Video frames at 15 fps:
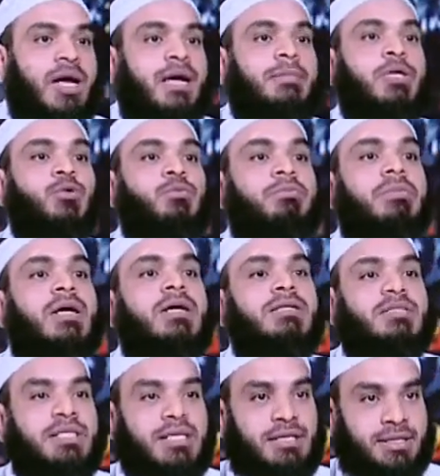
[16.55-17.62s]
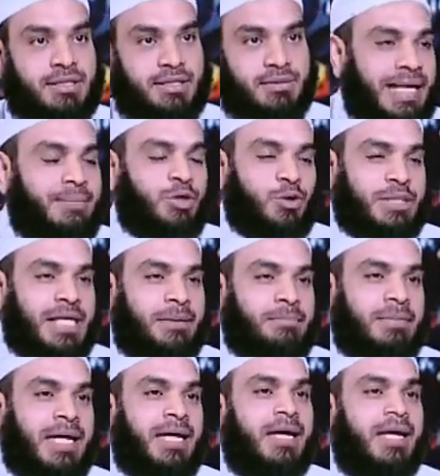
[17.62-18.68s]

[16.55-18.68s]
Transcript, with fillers: عمل باطل ده بيسمى